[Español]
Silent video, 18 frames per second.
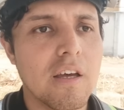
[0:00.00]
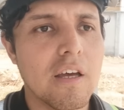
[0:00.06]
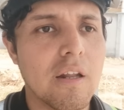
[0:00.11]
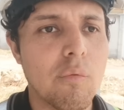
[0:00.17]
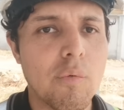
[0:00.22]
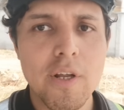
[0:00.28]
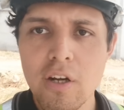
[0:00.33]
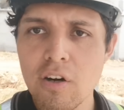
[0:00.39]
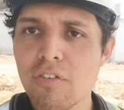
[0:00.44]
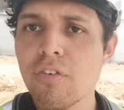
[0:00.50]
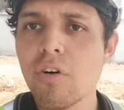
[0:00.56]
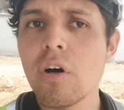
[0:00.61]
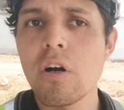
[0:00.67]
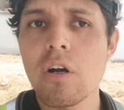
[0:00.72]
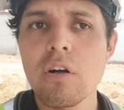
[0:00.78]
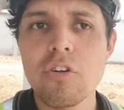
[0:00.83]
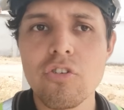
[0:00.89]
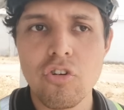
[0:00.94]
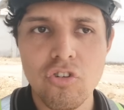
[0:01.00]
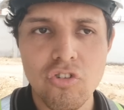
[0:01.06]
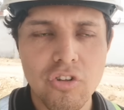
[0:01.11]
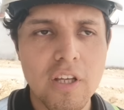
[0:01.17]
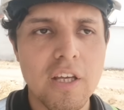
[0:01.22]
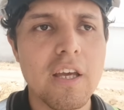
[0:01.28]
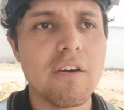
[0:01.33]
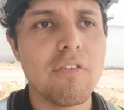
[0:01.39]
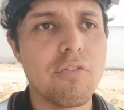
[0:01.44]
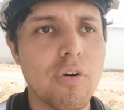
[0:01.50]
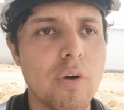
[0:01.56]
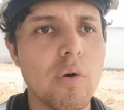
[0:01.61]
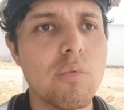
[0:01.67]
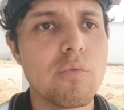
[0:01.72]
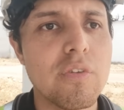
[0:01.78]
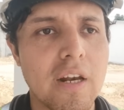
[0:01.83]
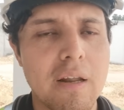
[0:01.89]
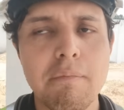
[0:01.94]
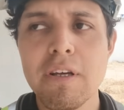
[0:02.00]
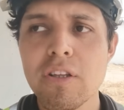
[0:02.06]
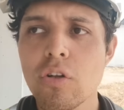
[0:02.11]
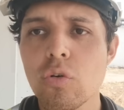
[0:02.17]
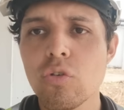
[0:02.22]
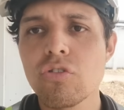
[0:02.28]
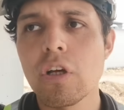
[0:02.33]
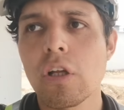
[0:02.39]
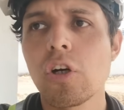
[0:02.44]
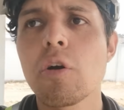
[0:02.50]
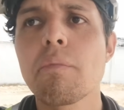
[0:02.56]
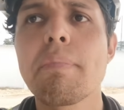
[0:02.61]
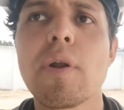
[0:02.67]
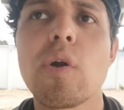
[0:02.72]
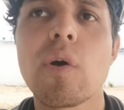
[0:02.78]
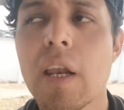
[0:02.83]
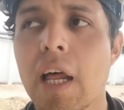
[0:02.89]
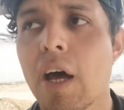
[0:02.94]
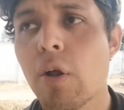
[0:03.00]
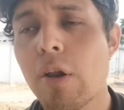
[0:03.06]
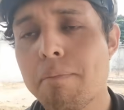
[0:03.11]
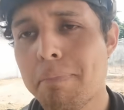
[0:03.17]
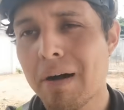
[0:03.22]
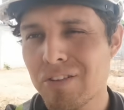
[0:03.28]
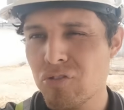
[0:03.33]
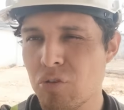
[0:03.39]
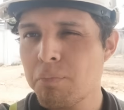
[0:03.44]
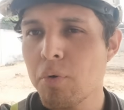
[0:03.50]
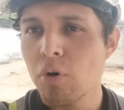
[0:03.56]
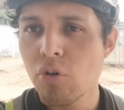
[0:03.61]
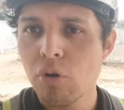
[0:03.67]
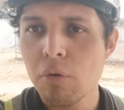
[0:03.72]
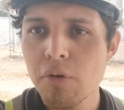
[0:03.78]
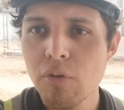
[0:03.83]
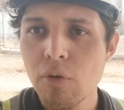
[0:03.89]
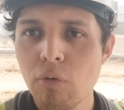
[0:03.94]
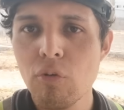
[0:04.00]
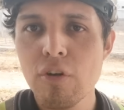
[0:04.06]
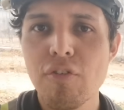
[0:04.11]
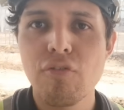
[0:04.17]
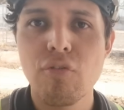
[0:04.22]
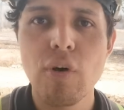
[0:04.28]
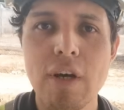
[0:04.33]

en, Ring of Honor, yo sé que fue un tremendo luchador, pero claro, el paso por WWE